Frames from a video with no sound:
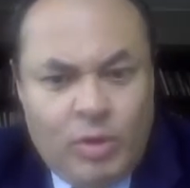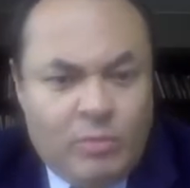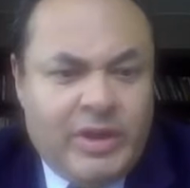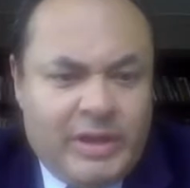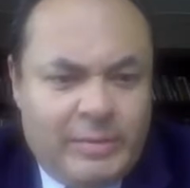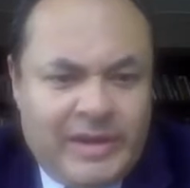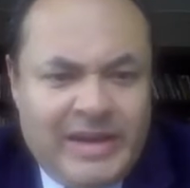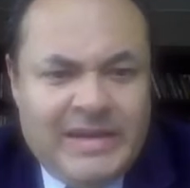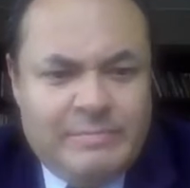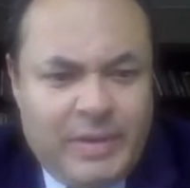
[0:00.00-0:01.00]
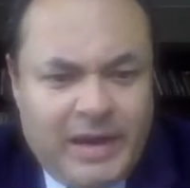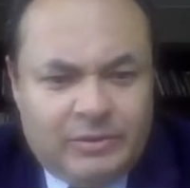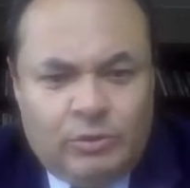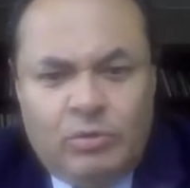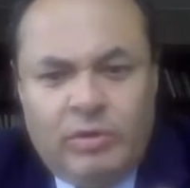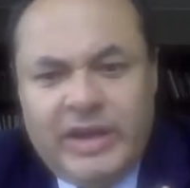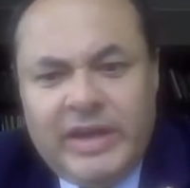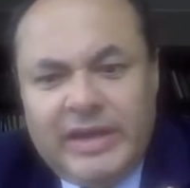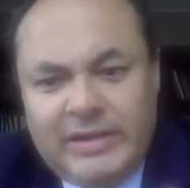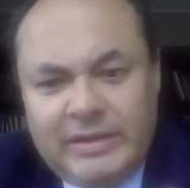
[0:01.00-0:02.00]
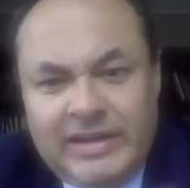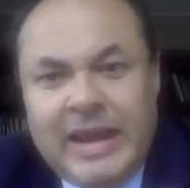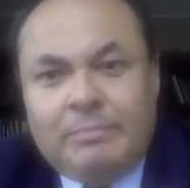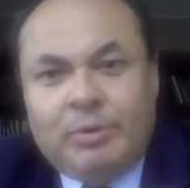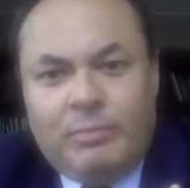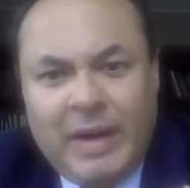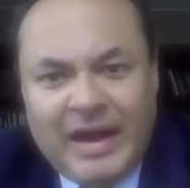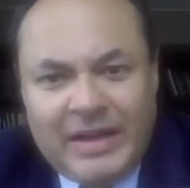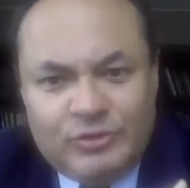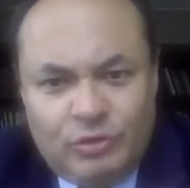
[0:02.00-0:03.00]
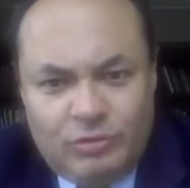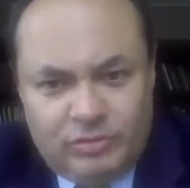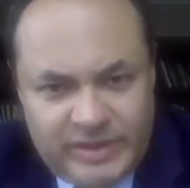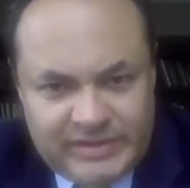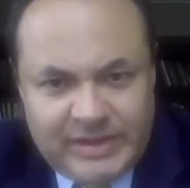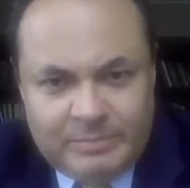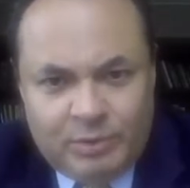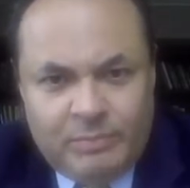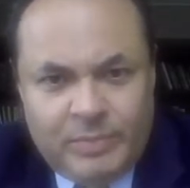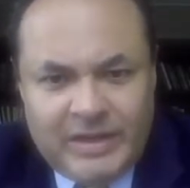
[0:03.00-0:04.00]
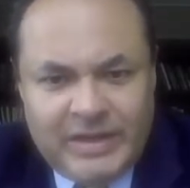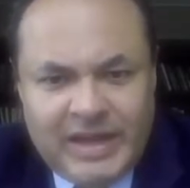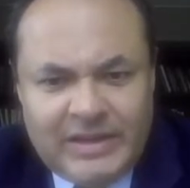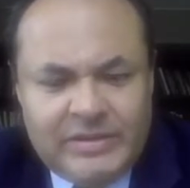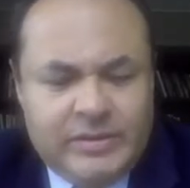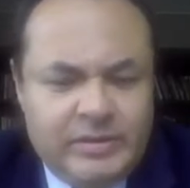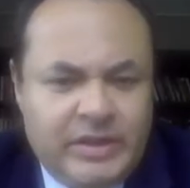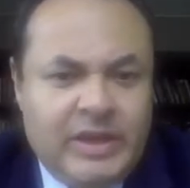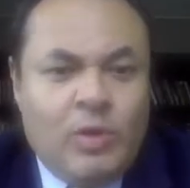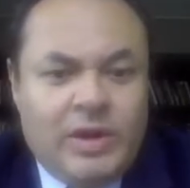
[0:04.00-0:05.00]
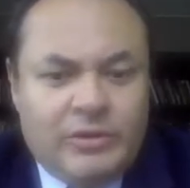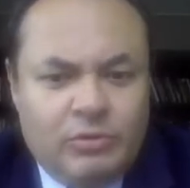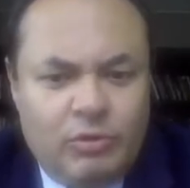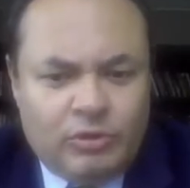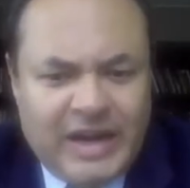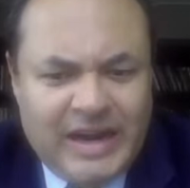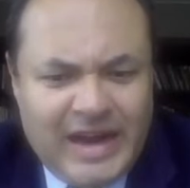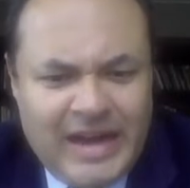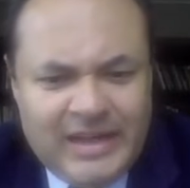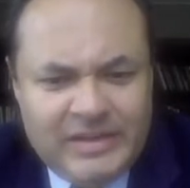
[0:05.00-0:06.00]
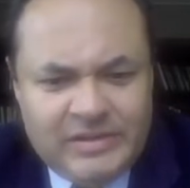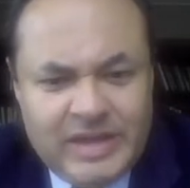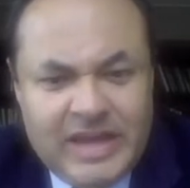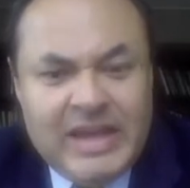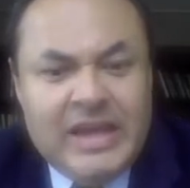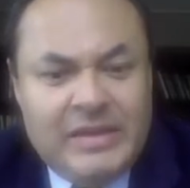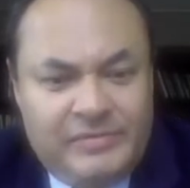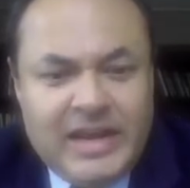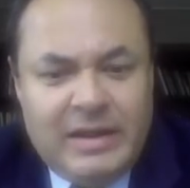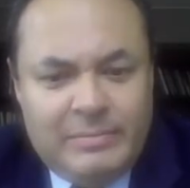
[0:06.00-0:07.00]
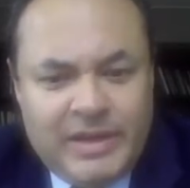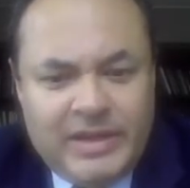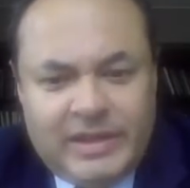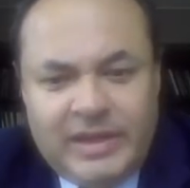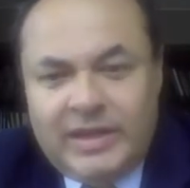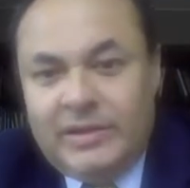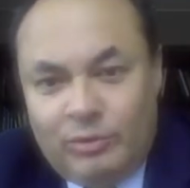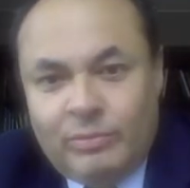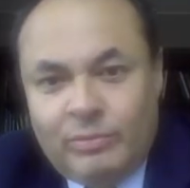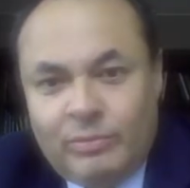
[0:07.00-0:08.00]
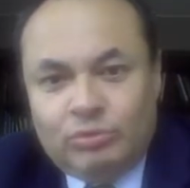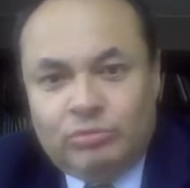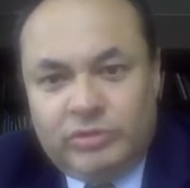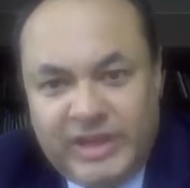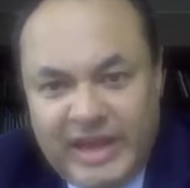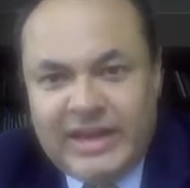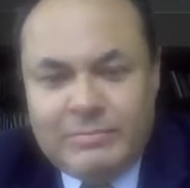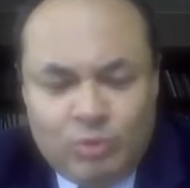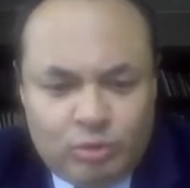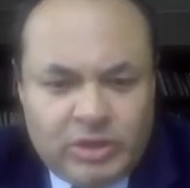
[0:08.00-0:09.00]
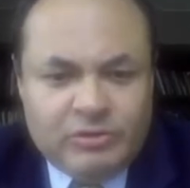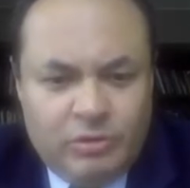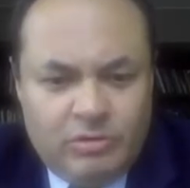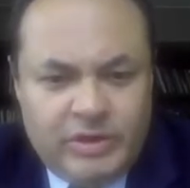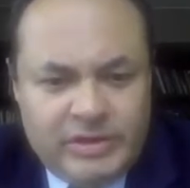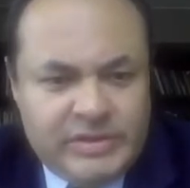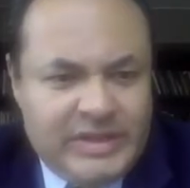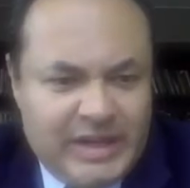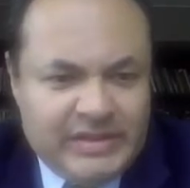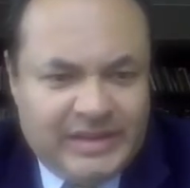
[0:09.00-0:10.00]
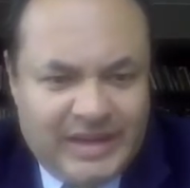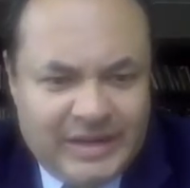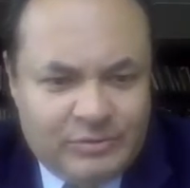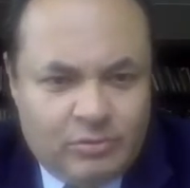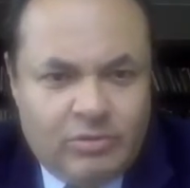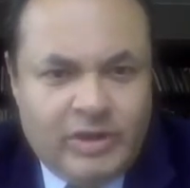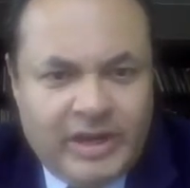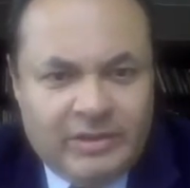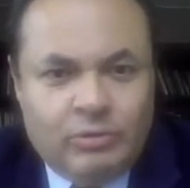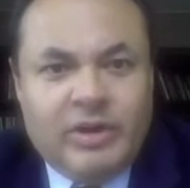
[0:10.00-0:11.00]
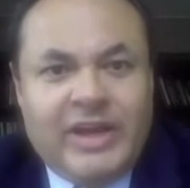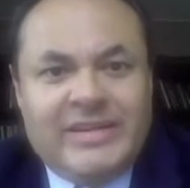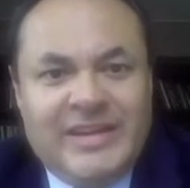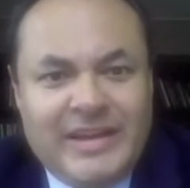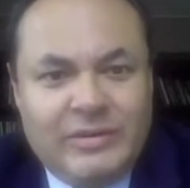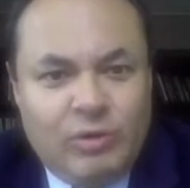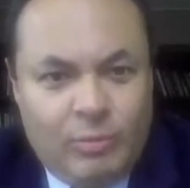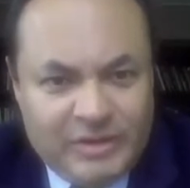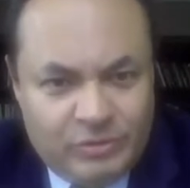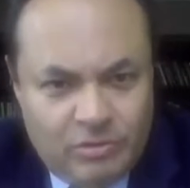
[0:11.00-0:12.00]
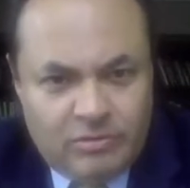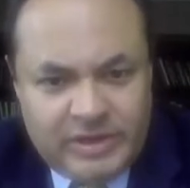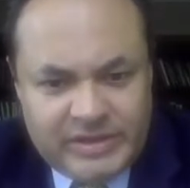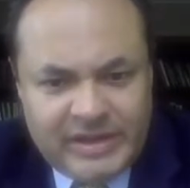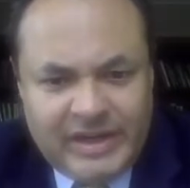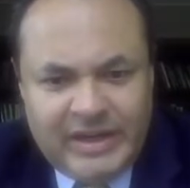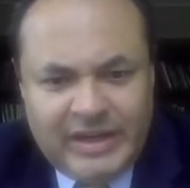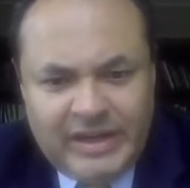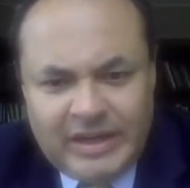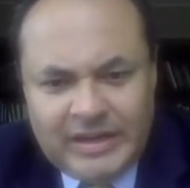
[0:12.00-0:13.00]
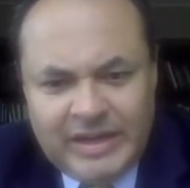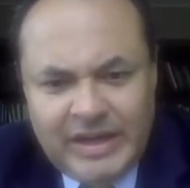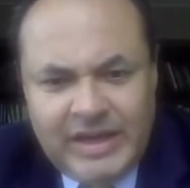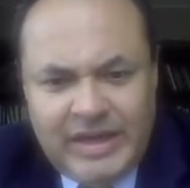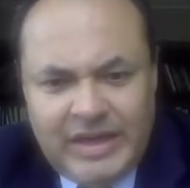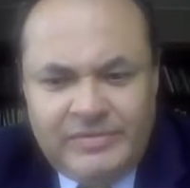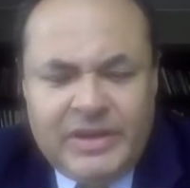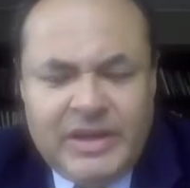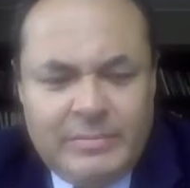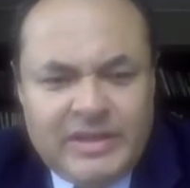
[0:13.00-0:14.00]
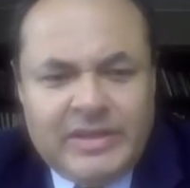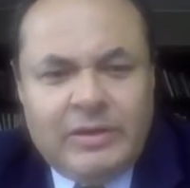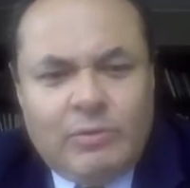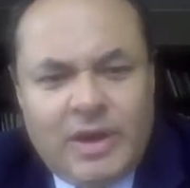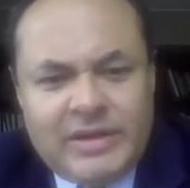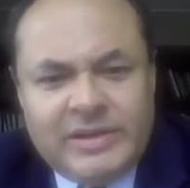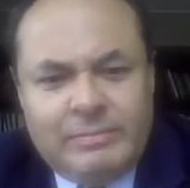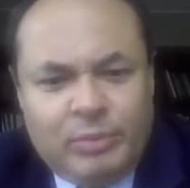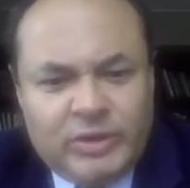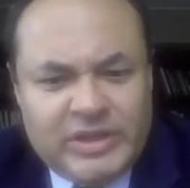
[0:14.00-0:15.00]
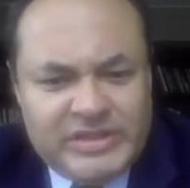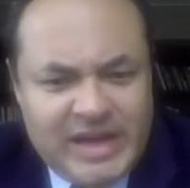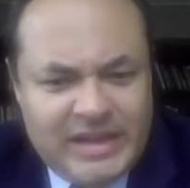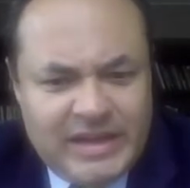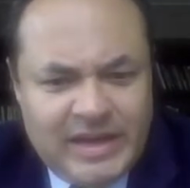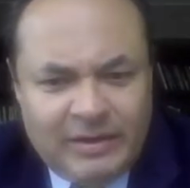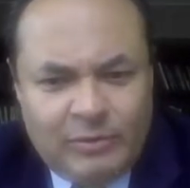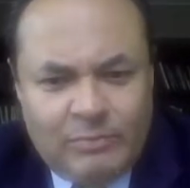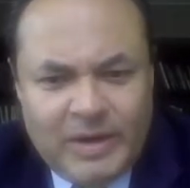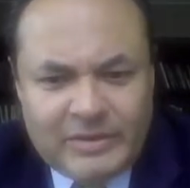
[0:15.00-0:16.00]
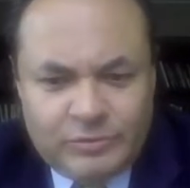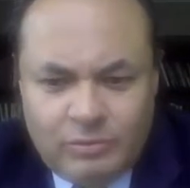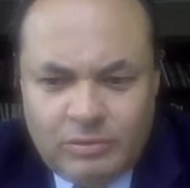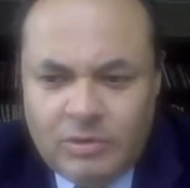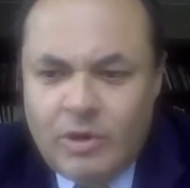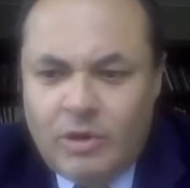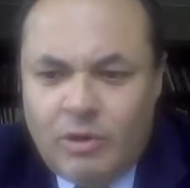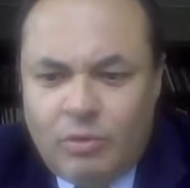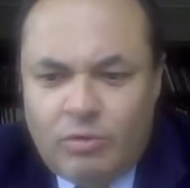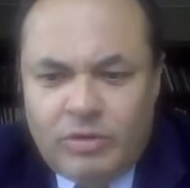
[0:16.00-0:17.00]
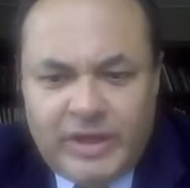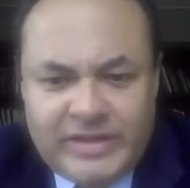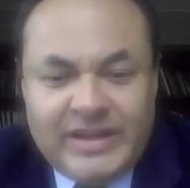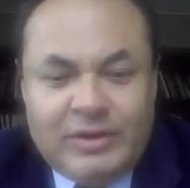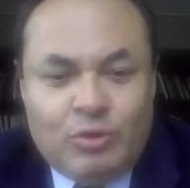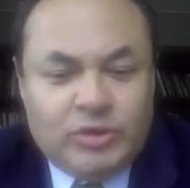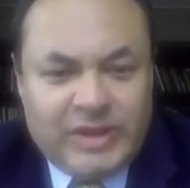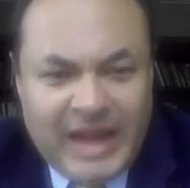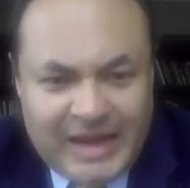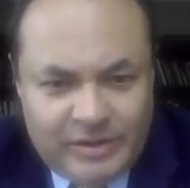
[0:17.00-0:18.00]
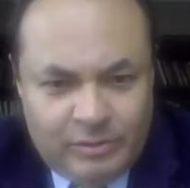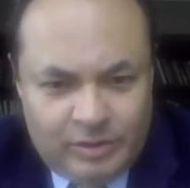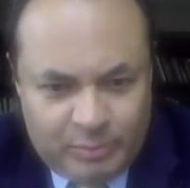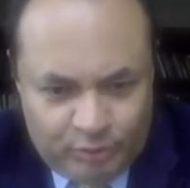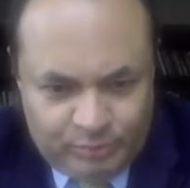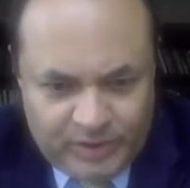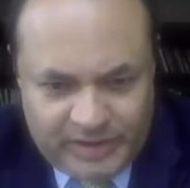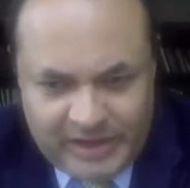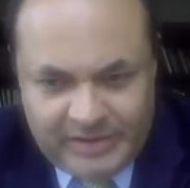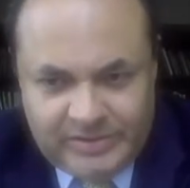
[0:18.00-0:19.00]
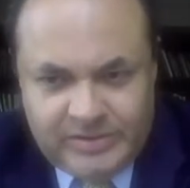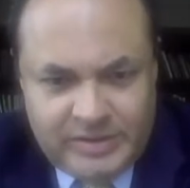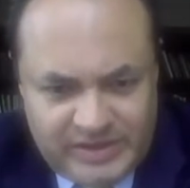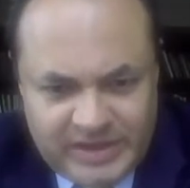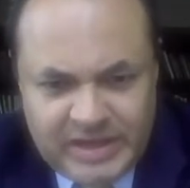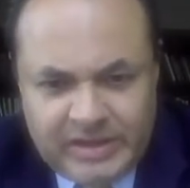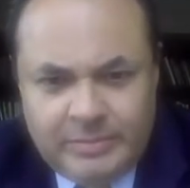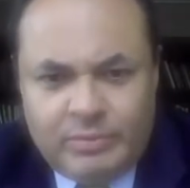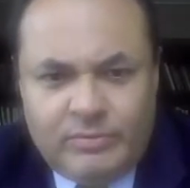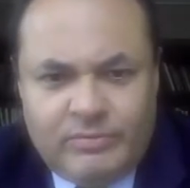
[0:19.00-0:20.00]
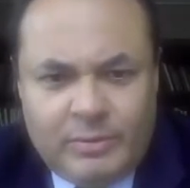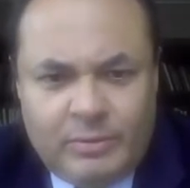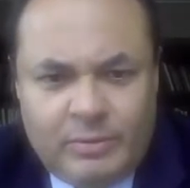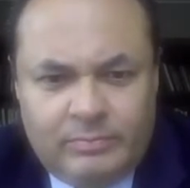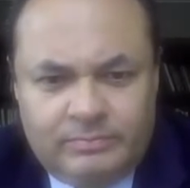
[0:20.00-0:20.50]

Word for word: Luego hay que ver el impacto en la propagación de esta prosperidad y cuáles son los canales. Finalmente, los virus tienen mutaciones y en este caso concreto es la innovación que se genera. Y finalmente, cuál es el potencial de largo plazo con este contagio de prosperidad. Siguiente, por favor.